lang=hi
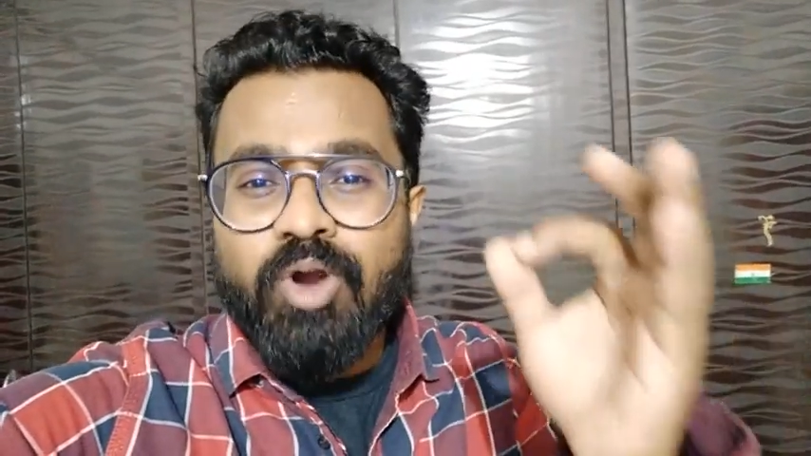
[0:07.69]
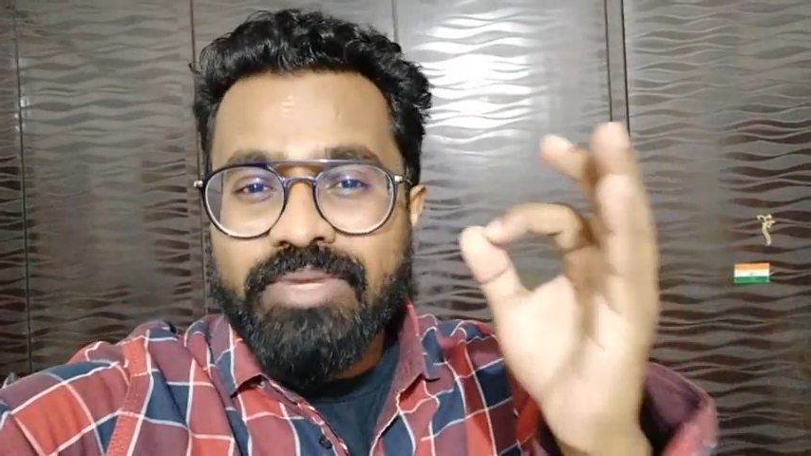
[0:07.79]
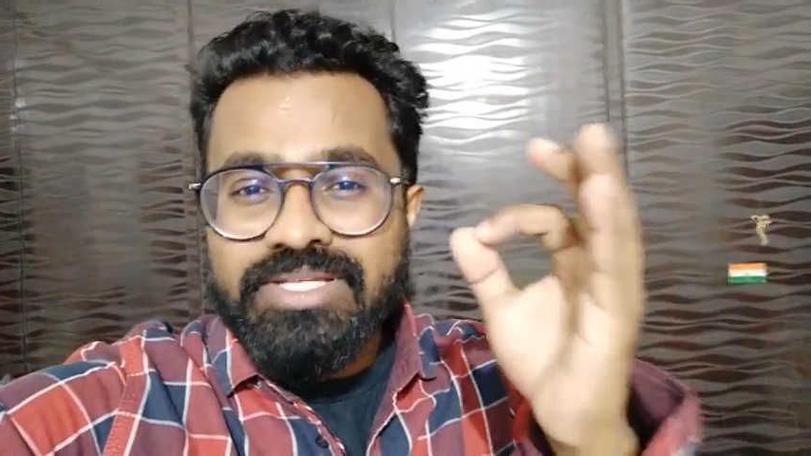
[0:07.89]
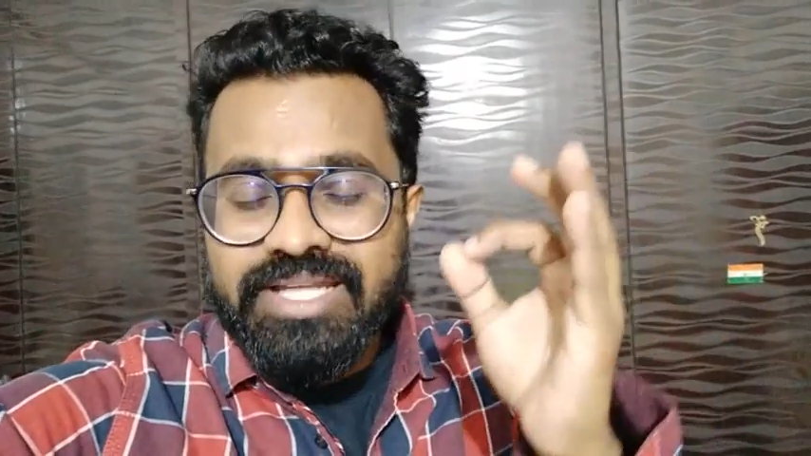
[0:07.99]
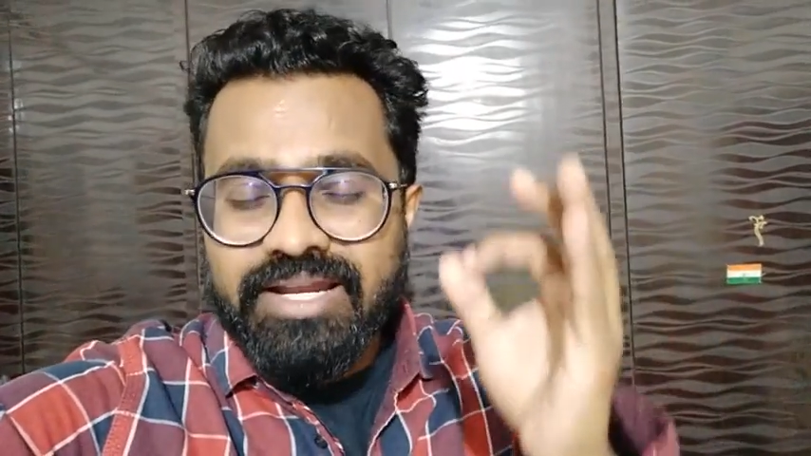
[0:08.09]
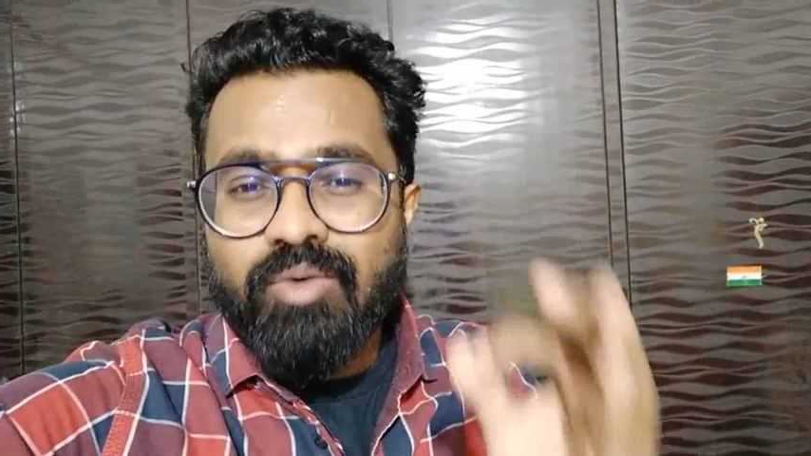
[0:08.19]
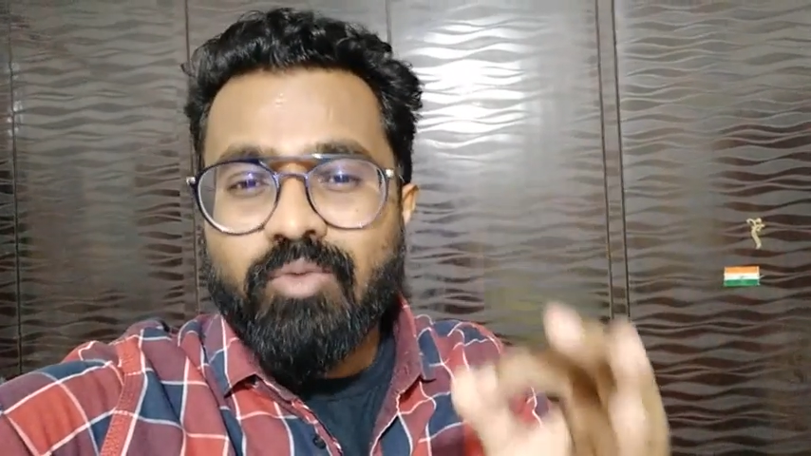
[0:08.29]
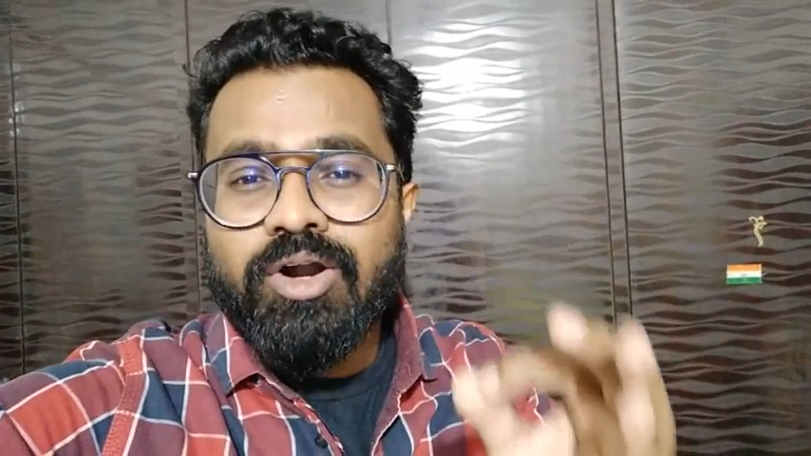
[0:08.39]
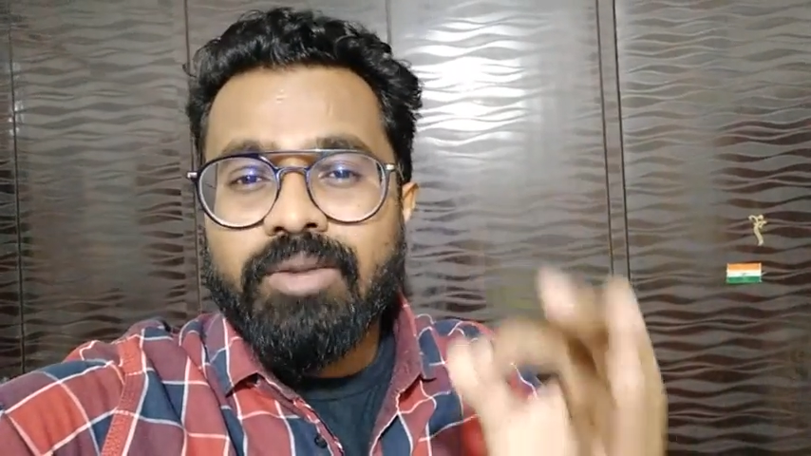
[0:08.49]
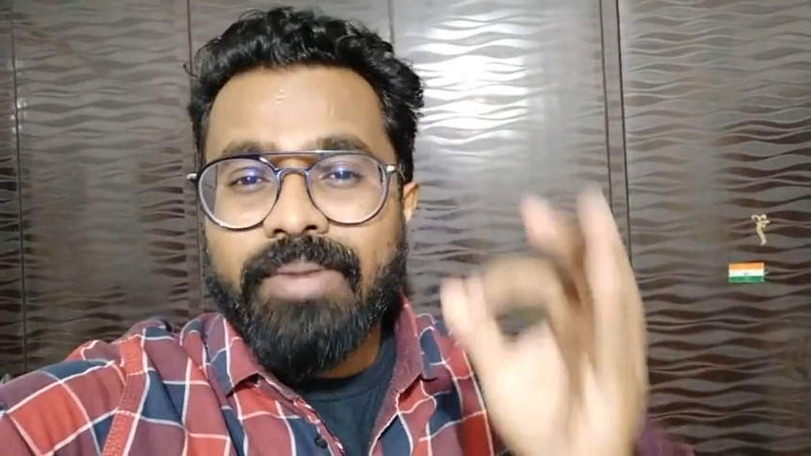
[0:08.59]
प्रोमिस्ड एन
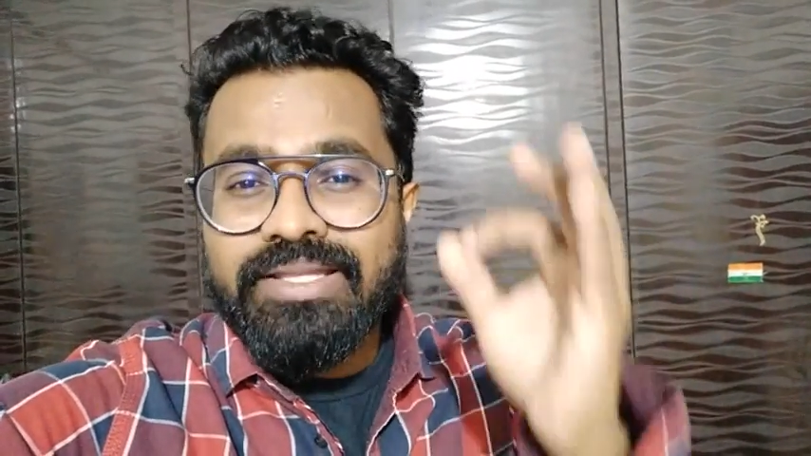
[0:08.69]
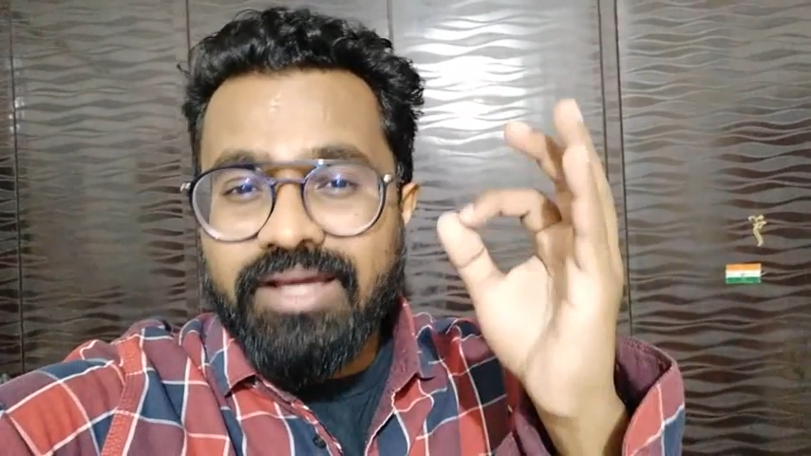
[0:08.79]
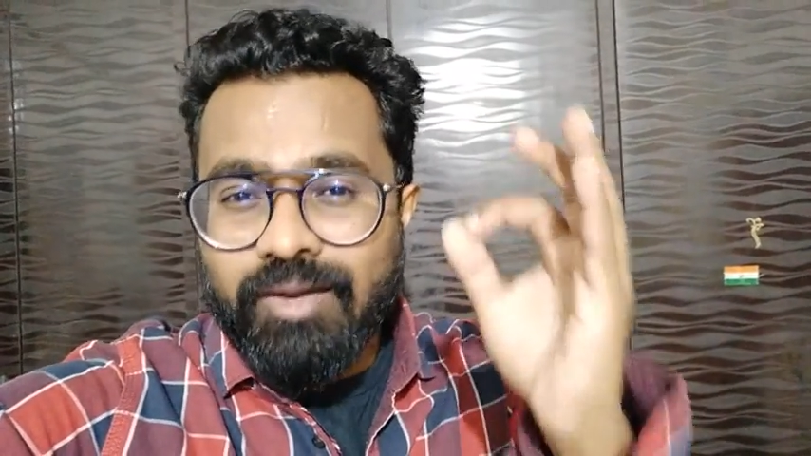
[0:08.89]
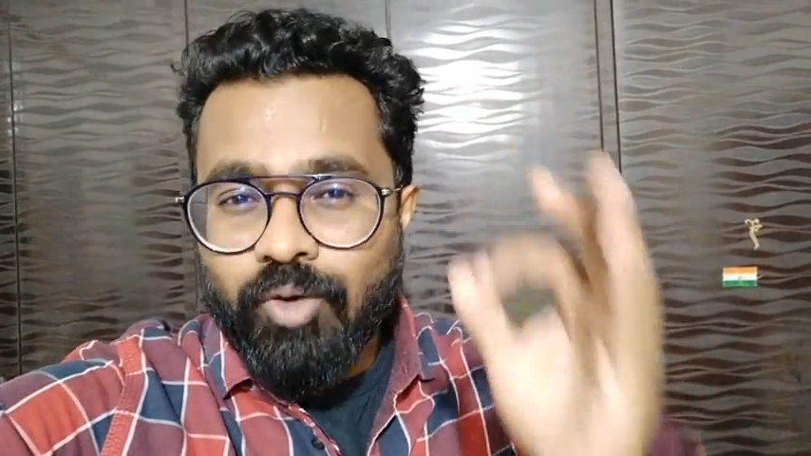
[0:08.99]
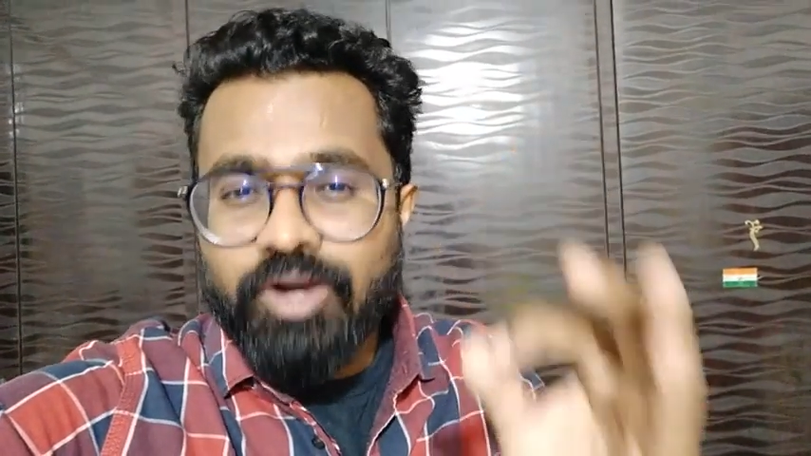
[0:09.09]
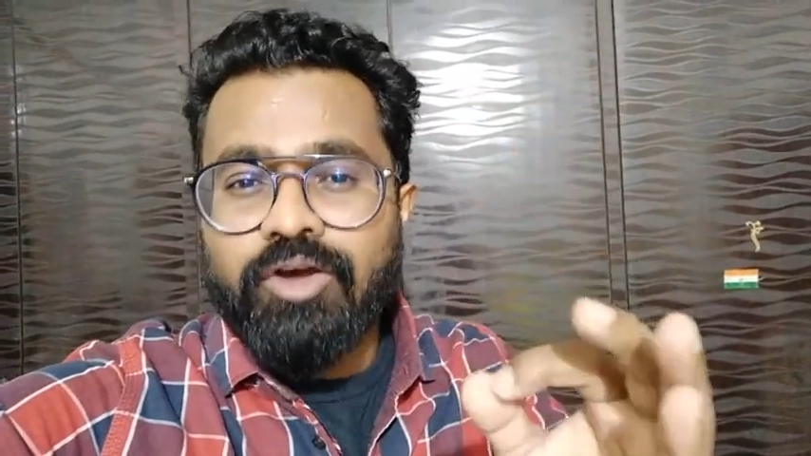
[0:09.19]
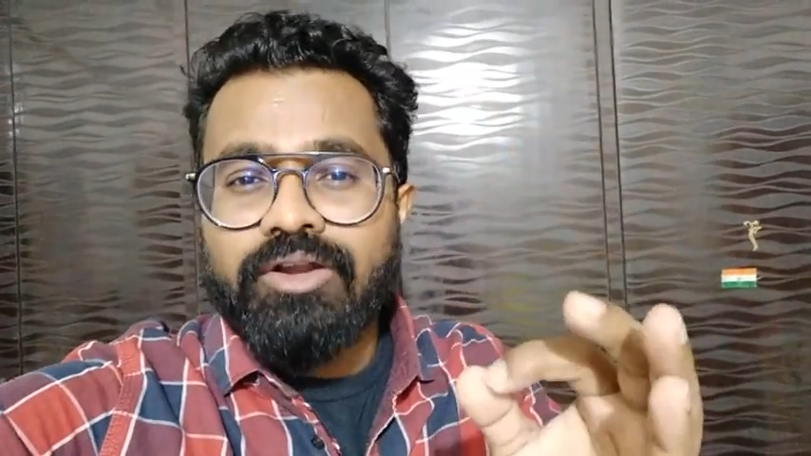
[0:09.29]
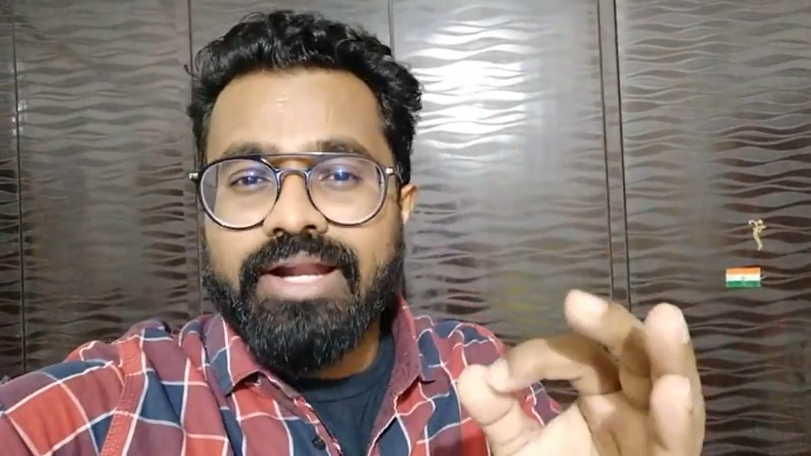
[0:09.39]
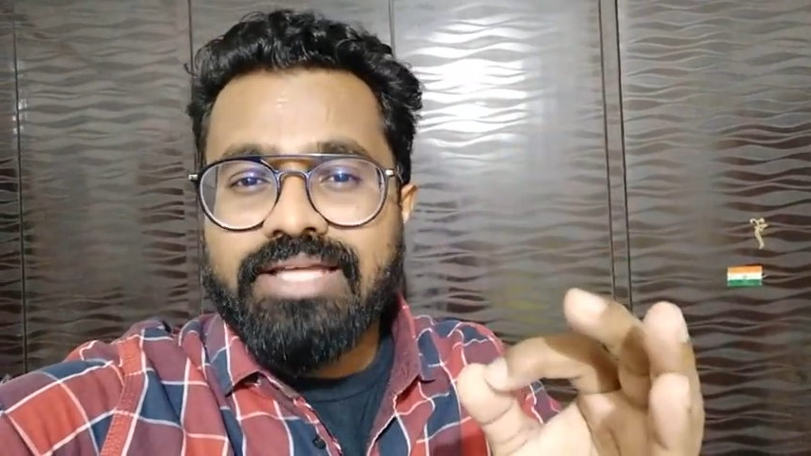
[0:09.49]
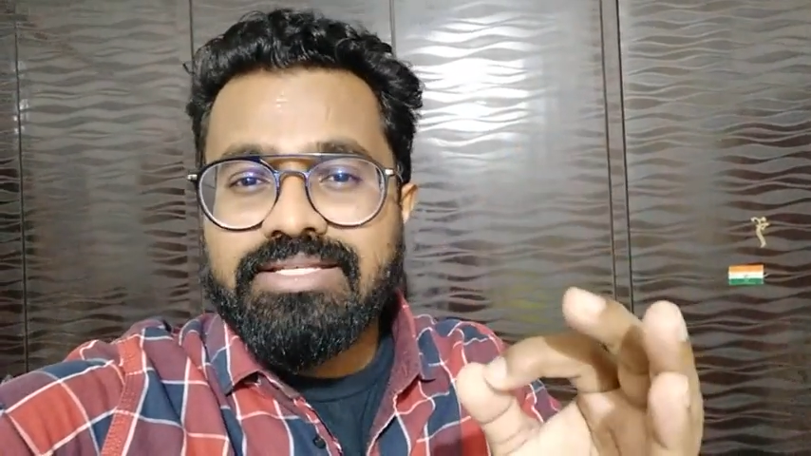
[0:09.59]
अवार्ड बाई द अवार्ड
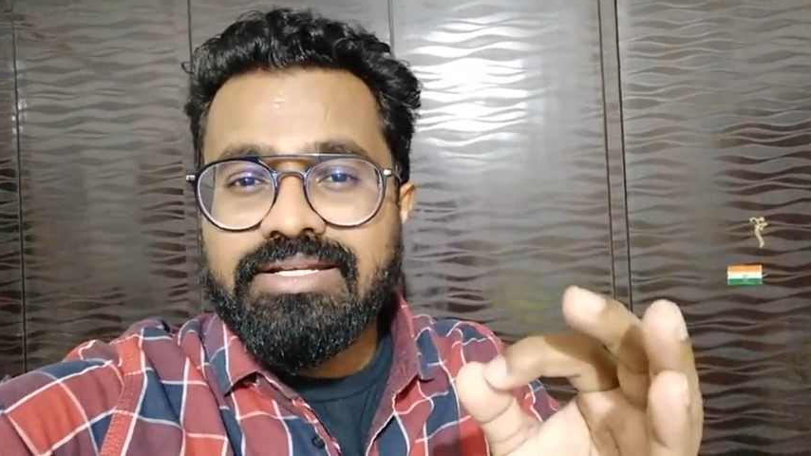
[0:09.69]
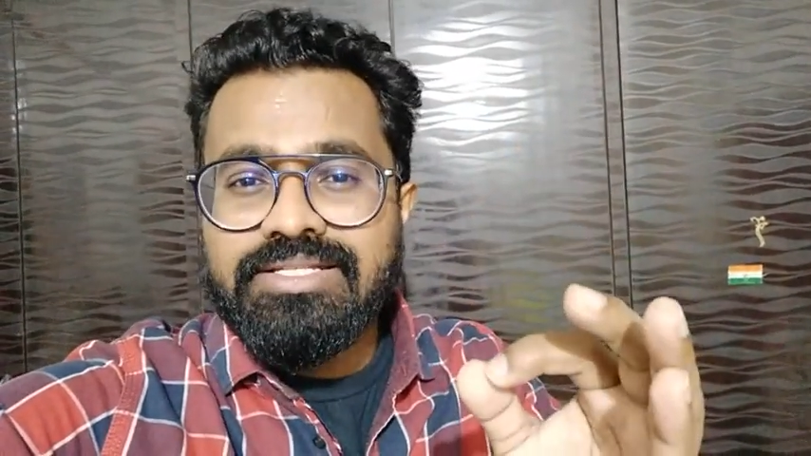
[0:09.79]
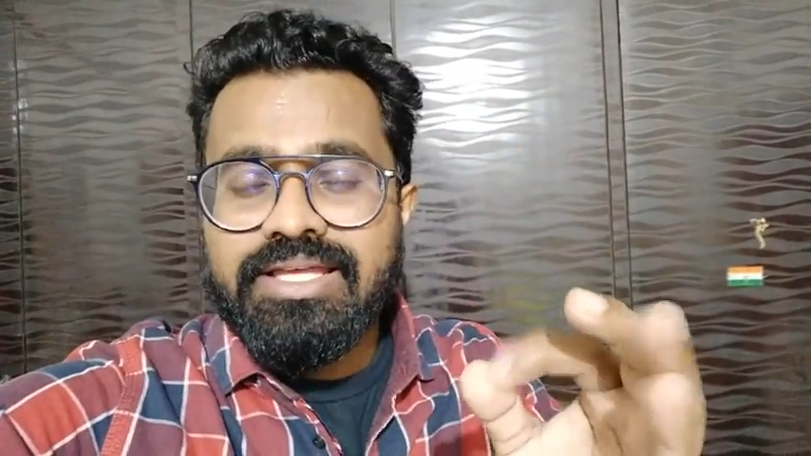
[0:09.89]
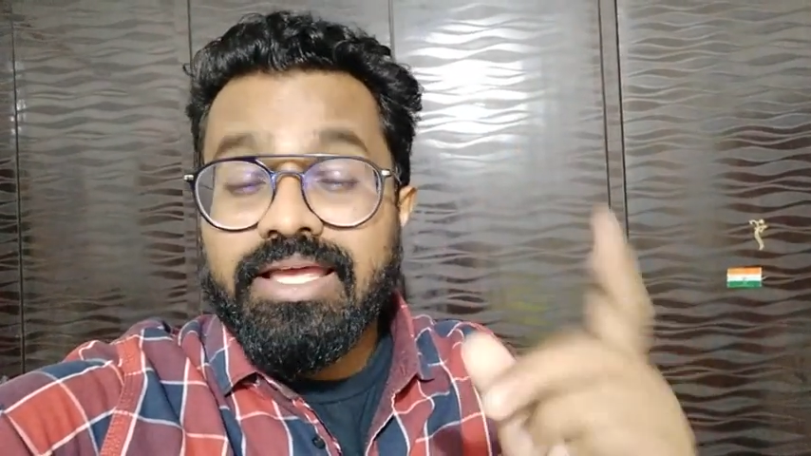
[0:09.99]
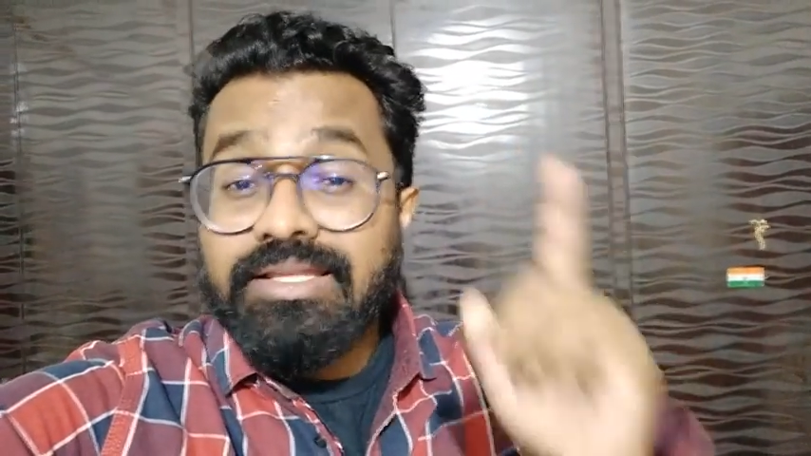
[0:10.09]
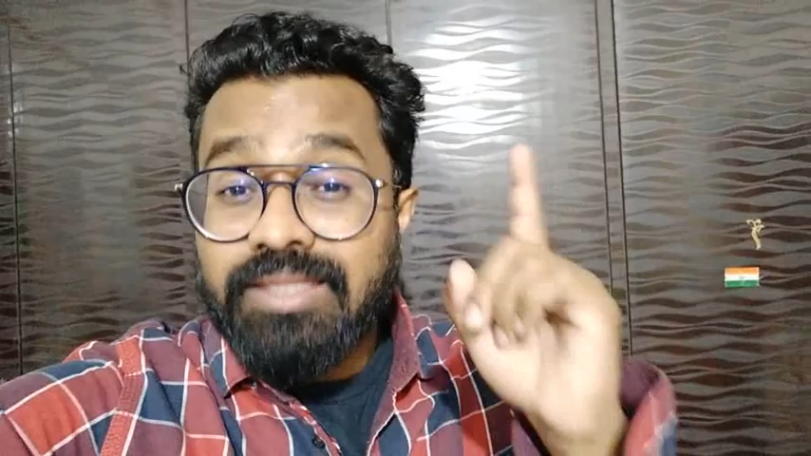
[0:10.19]
ऑर्गेनाइजर्स